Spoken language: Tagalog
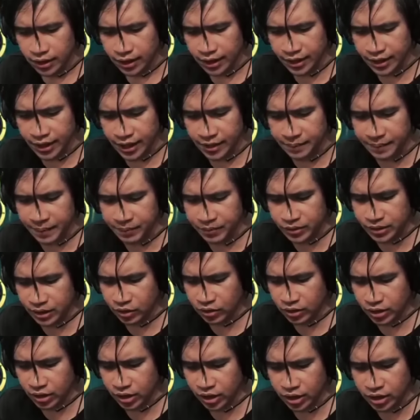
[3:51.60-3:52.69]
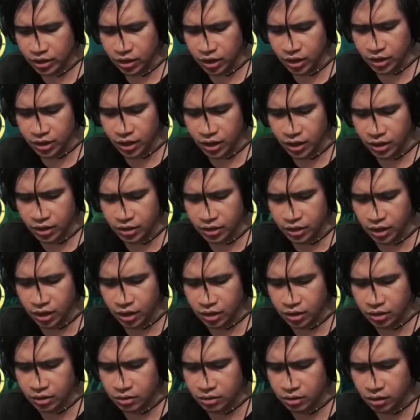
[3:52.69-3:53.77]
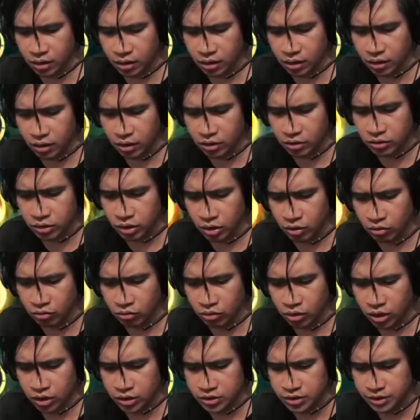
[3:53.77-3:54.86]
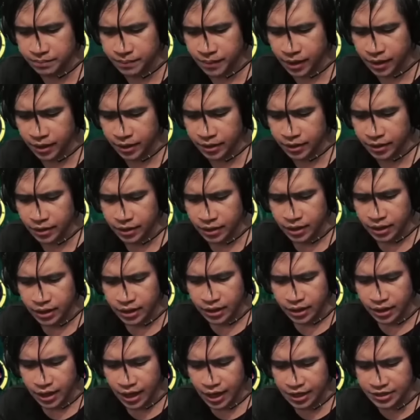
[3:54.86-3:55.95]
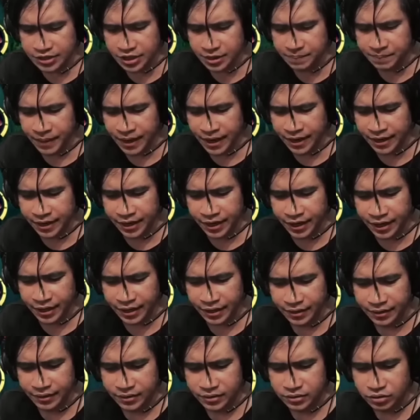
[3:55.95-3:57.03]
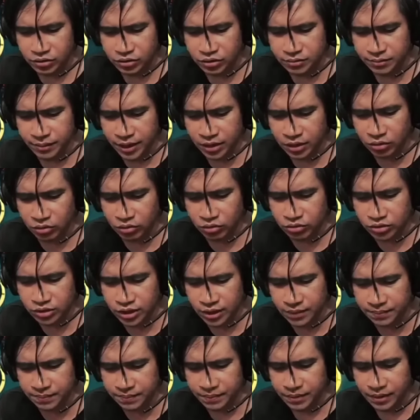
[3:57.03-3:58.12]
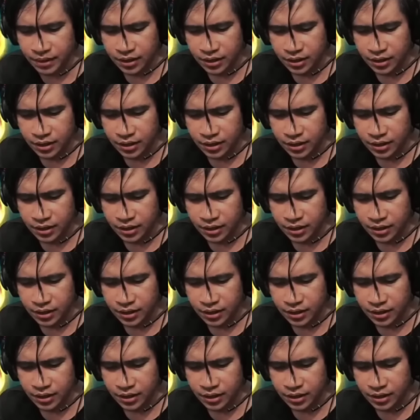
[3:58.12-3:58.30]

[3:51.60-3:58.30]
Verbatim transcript: Ayan, ayan, papunta. Ay, ay, ay, ay, lag, lag. Ay, naku, lag si pare. Lag si pare! Sus, Mariusip.